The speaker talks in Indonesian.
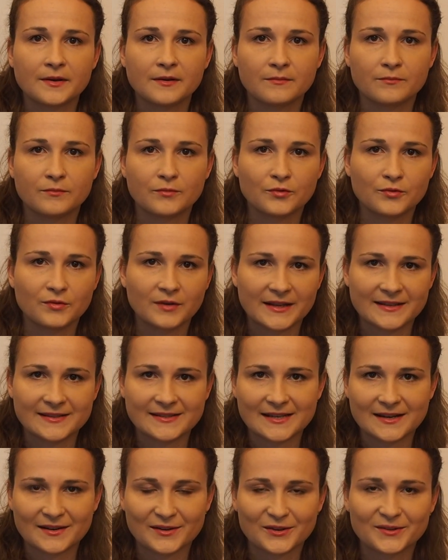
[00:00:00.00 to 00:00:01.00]
penemu
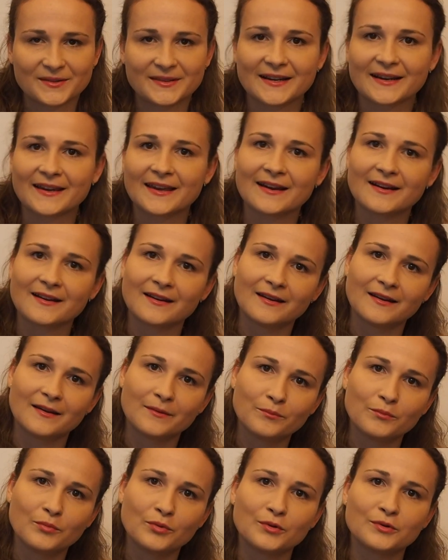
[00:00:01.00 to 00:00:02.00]
lensa kontak yang
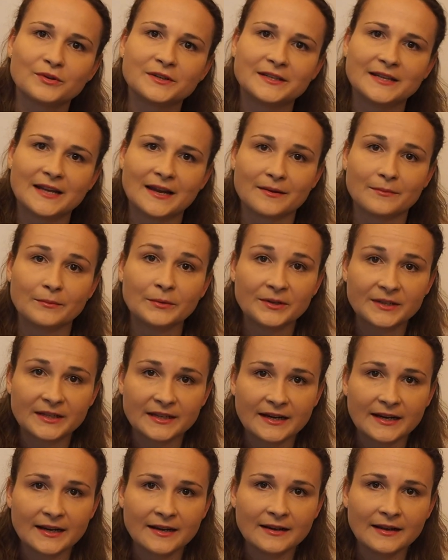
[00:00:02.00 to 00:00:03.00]
lembut dan
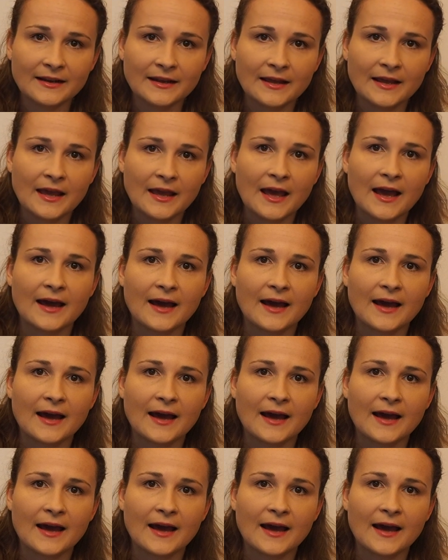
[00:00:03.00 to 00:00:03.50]
modern